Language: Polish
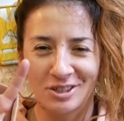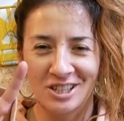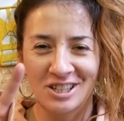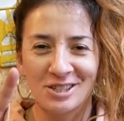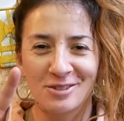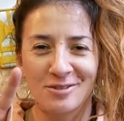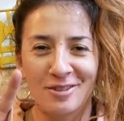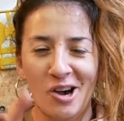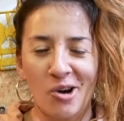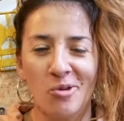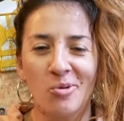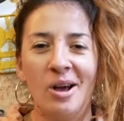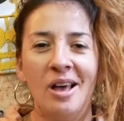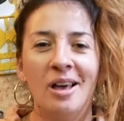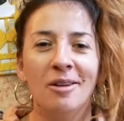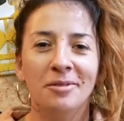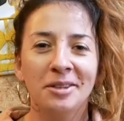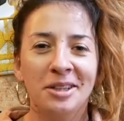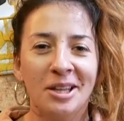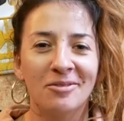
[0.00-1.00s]
przez V.
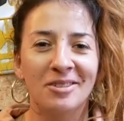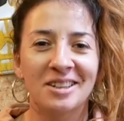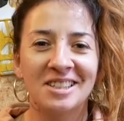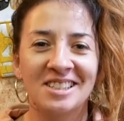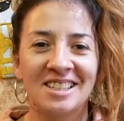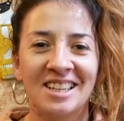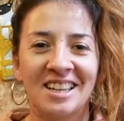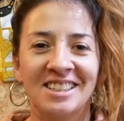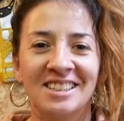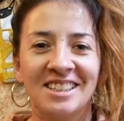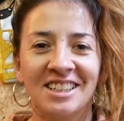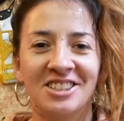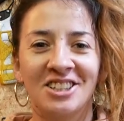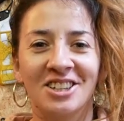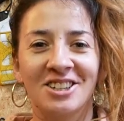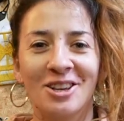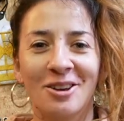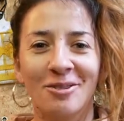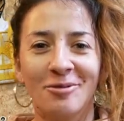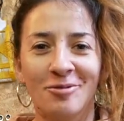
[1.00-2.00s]
Witam Was
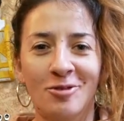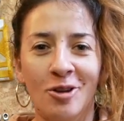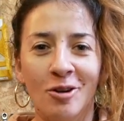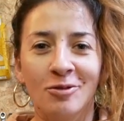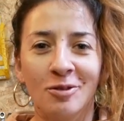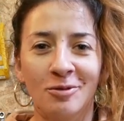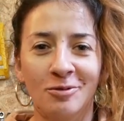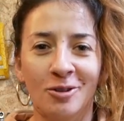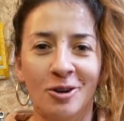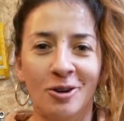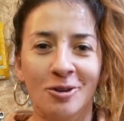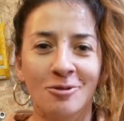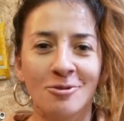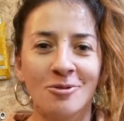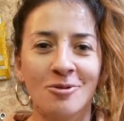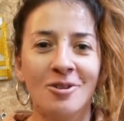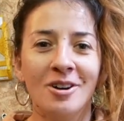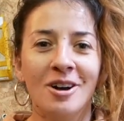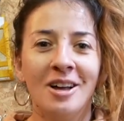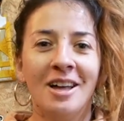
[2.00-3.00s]
serdecznie w nowym
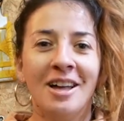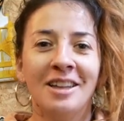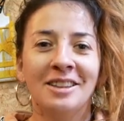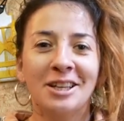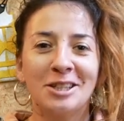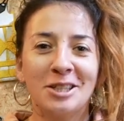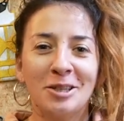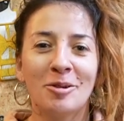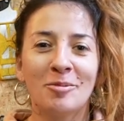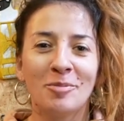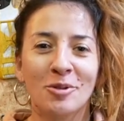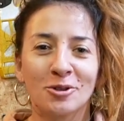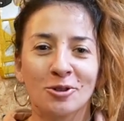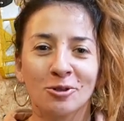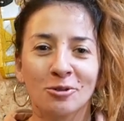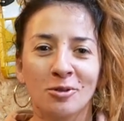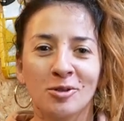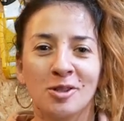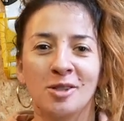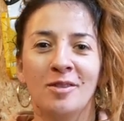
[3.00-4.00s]
vlogu. Na samym
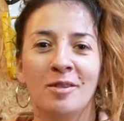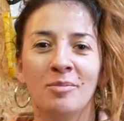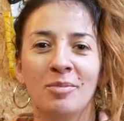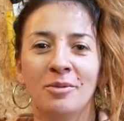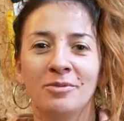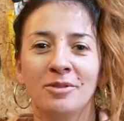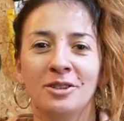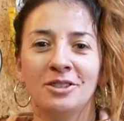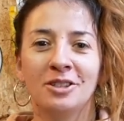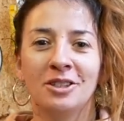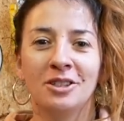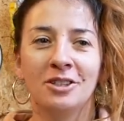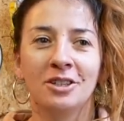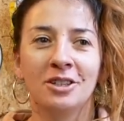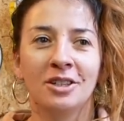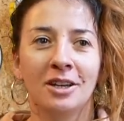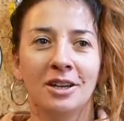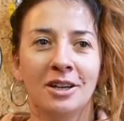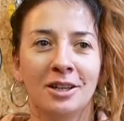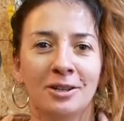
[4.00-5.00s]
początku chcę Wam
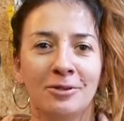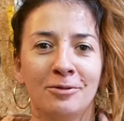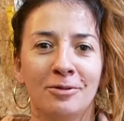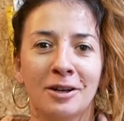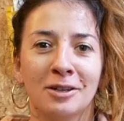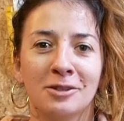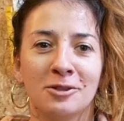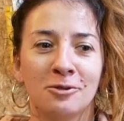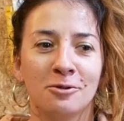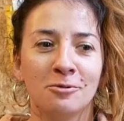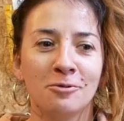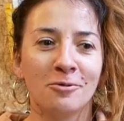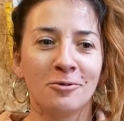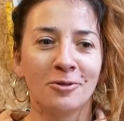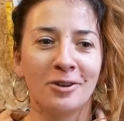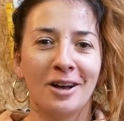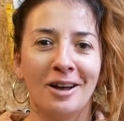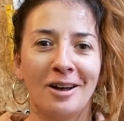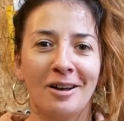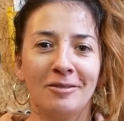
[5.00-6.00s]
powiedzieć e, dwa
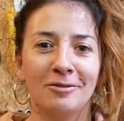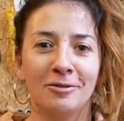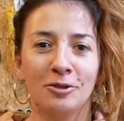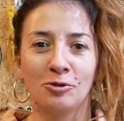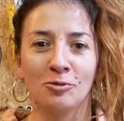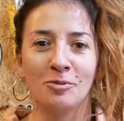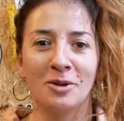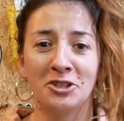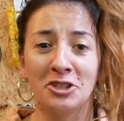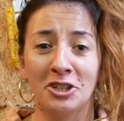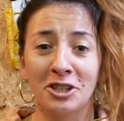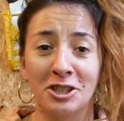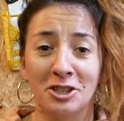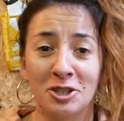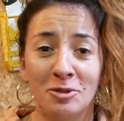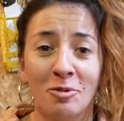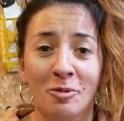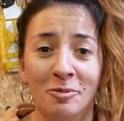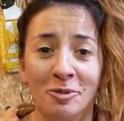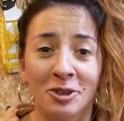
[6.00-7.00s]
słówka wytłumaczenia,
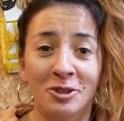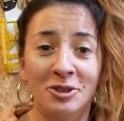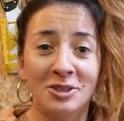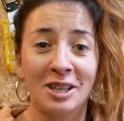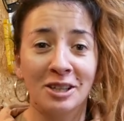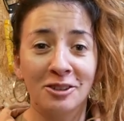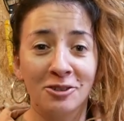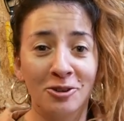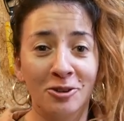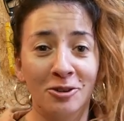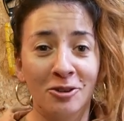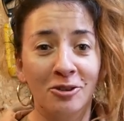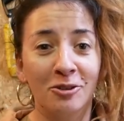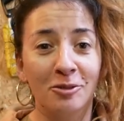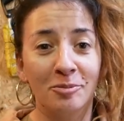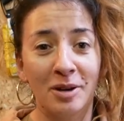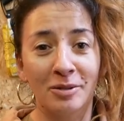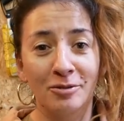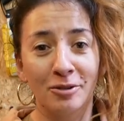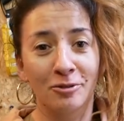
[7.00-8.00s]
czemu mnie
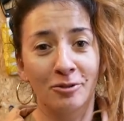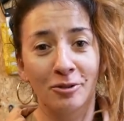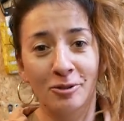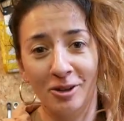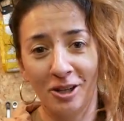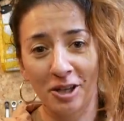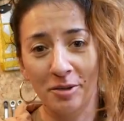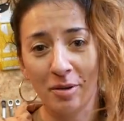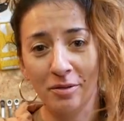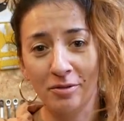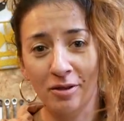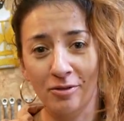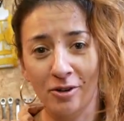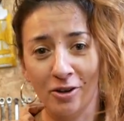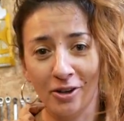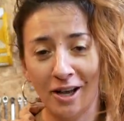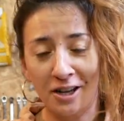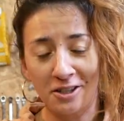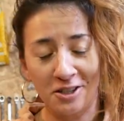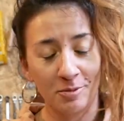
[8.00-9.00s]
ostatnio prawie w ogóle nie ma we
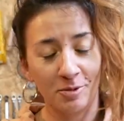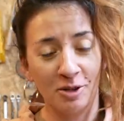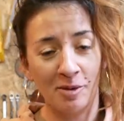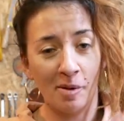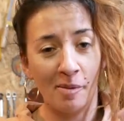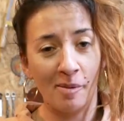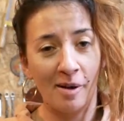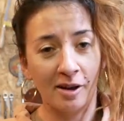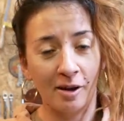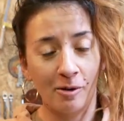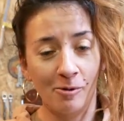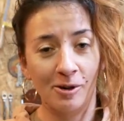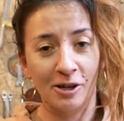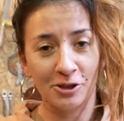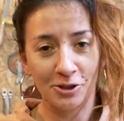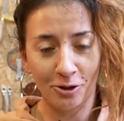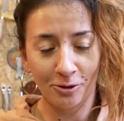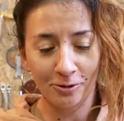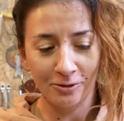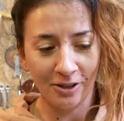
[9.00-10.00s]
vlogach, czemu nie pomagam
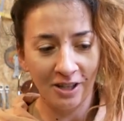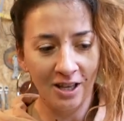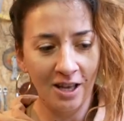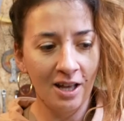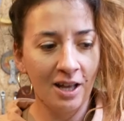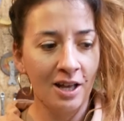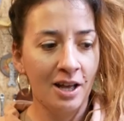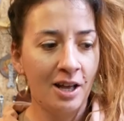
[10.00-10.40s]
Łukaszowi.